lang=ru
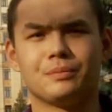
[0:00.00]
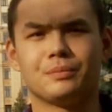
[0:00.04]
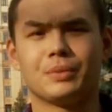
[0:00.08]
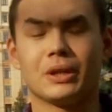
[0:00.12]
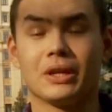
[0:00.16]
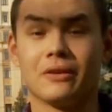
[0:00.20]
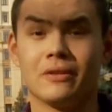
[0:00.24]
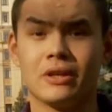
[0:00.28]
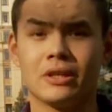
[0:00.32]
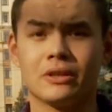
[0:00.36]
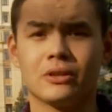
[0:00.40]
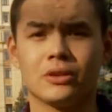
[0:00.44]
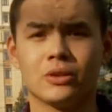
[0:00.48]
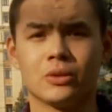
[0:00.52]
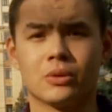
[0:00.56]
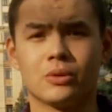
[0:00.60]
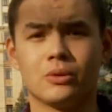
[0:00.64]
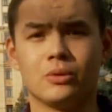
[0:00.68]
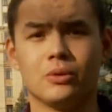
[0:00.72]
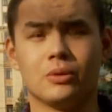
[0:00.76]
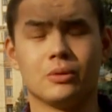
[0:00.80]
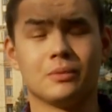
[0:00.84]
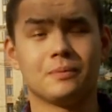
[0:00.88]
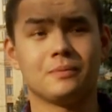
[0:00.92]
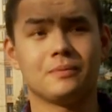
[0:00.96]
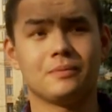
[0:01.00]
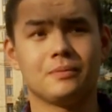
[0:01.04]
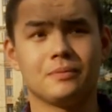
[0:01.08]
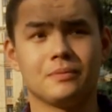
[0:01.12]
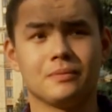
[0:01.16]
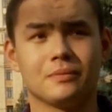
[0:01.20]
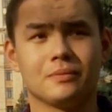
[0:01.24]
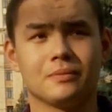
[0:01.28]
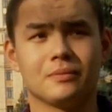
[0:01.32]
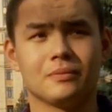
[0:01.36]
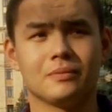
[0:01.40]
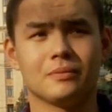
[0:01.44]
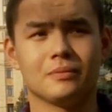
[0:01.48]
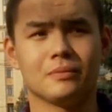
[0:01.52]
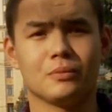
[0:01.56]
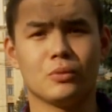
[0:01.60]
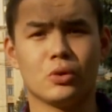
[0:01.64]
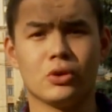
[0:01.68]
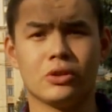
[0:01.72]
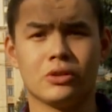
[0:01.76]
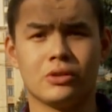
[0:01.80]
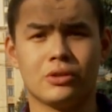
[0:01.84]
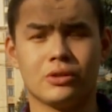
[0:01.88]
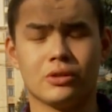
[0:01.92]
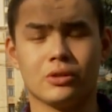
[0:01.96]
Привет, Юргу,
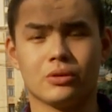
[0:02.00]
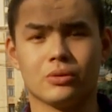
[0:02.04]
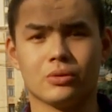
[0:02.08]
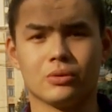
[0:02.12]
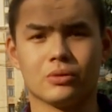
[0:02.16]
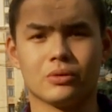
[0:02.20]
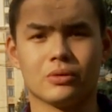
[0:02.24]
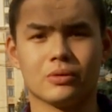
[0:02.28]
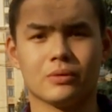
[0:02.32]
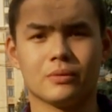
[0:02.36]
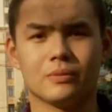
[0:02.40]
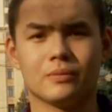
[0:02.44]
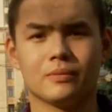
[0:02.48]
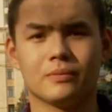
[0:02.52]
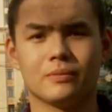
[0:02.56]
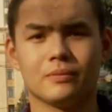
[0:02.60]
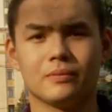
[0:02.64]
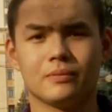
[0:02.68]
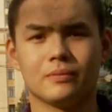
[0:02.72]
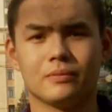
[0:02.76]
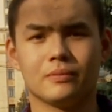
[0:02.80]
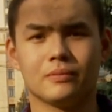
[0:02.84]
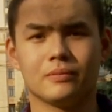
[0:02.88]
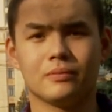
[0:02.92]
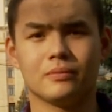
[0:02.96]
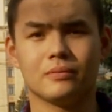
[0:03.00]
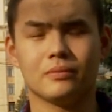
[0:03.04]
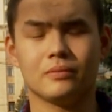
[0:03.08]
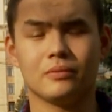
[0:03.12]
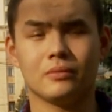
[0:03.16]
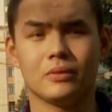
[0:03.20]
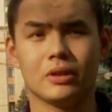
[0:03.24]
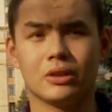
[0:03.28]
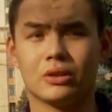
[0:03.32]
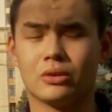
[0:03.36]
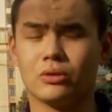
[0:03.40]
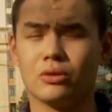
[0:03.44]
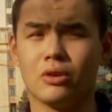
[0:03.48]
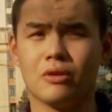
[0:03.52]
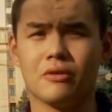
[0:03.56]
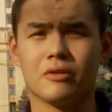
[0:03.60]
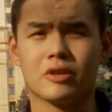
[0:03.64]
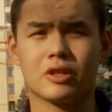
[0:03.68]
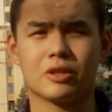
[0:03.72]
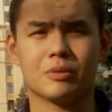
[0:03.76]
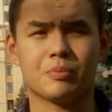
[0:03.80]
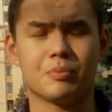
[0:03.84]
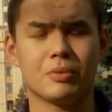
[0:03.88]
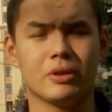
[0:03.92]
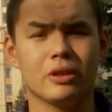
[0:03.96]
мой институт. И снова
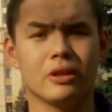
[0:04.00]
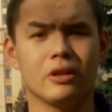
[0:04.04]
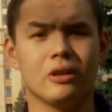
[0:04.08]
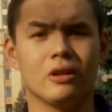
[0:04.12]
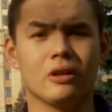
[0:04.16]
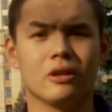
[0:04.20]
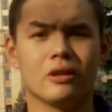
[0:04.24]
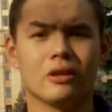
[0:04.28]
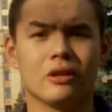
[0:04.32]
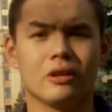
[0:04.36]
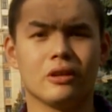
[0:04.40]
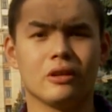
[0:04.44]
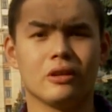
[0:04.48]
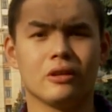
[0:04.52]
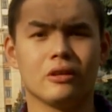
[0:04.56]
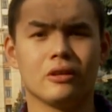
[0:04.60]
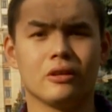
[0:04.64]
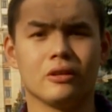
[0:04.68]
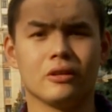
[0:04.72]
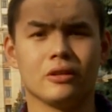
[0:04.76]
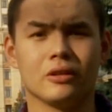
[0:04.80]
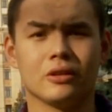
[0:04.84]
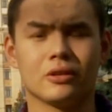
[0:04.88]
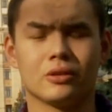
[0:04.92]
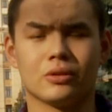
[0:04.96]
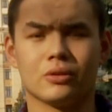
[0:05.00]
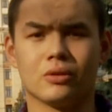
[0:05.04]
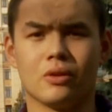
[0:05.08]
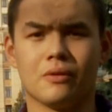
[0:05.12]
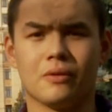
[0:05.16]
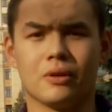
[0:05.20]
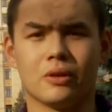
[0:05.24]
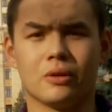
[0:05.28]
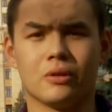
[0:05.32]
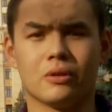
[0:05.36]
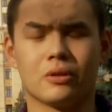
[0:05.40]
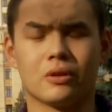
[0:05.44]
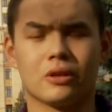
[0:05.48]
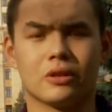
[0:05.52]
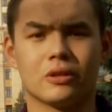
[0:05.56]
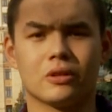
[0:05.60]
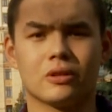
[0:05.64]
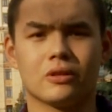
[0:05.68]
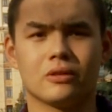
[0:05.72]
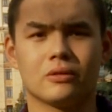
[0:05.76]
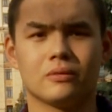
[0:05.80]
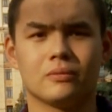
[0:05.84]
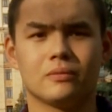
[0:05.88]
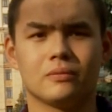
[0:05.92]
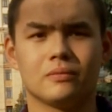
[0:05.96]
шпиль, и снова город.
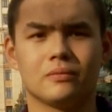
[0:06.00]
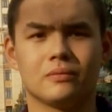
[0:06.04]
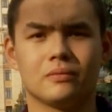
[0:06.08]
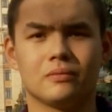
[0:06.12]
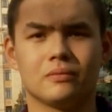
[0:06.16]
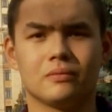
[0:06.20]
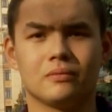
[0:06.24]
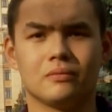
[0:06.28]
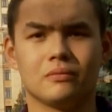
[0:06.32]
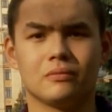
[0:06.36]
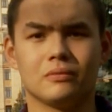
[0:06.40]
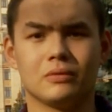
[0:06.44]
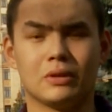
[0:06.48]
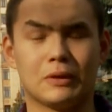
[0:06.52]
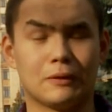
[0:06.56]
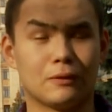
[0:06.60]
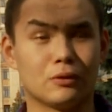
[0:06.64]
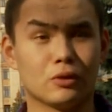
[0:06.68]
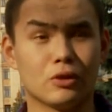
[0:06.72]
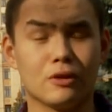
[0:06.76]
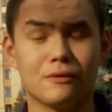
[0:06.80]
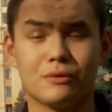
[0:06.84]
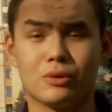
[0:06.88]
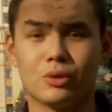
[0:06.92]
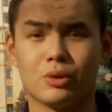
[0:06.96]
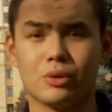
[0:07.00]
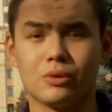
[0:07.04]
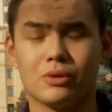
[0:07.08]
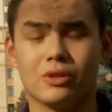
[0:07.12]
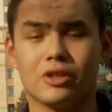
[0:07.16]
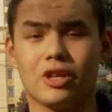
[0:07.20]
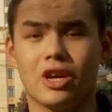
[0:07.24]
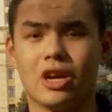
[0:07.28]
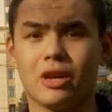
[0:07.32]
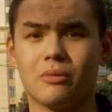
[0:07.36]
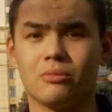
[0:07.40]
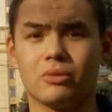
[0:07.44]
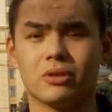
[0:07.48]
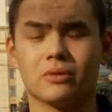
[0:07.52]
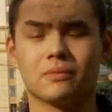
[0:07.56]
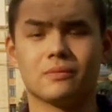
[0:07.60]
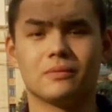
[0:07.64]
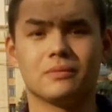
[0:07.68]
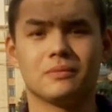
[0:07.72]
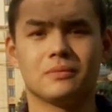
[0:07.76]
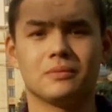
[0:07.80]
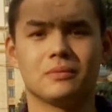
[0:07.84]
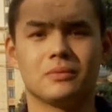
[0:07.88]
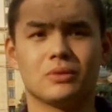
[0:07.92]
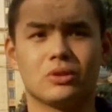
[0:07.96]
И вновь с друзьями,
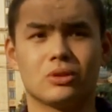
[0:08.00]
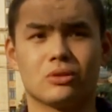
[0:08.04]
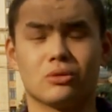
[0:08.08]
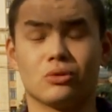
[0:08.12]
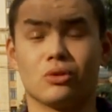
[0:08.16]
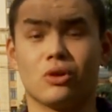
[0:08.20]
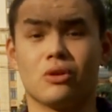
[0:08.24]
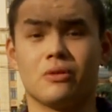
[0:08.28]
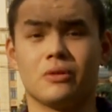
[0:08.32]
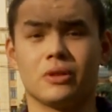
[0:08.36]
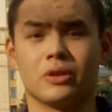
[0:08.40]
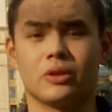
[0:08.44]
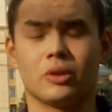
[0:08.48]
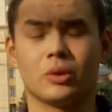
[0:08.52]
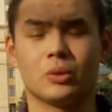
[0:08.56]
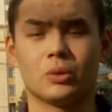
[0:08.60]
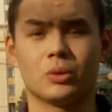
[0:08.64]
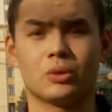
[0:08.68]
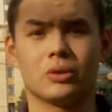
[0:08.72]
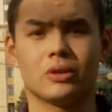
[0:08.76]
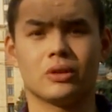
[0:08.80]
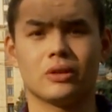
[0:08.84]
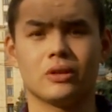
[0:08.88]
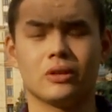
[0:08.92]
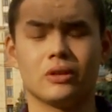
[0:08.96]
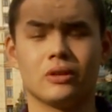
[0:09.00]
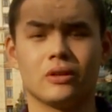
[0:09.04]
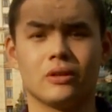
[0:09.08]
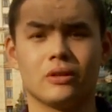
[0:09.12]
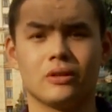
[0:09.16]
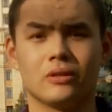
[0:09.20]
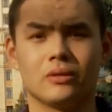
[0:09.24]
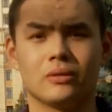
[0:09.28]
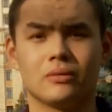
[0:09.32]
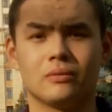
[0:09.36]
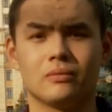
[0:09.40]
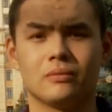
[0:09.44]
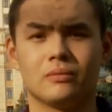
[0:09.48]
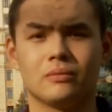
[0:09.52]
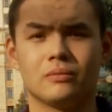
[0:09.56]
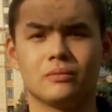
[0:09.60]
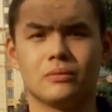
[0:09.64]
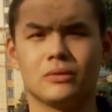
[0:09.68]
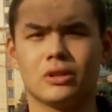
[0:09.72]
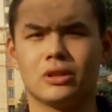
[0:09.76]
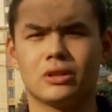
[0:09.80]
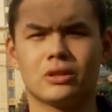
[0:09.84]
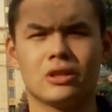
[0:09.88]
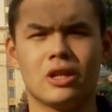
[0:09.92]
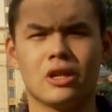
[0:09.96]
снова тут.
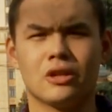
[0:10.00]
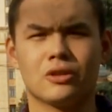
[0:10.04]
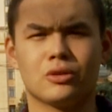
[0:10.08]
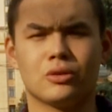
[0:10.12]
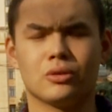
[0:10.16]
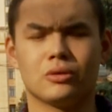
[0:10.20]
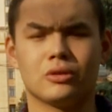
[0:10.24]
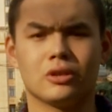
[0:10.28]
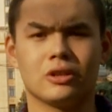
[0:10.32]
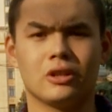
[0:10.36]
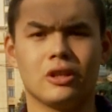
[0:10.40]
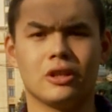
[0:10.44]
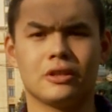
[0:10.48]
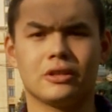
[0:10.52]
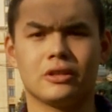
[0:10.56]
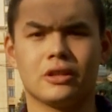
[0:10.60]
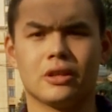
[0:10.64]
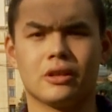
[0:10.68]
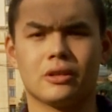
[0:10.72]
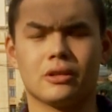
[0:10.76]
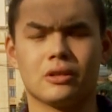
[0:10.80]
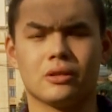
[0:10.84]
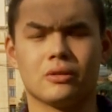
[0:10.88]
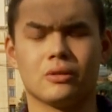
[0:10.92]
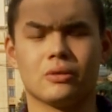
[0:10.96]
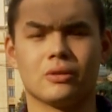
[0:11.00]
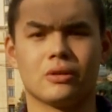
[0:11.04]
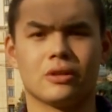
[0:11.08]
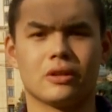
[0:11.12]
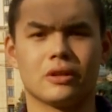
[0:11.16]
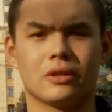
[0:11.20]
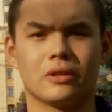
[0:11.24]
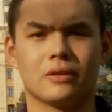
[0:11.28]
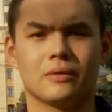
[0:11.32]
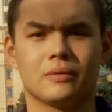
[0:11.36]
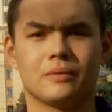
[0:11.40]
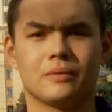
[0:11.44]
Не знал, что ты для сердца дорог.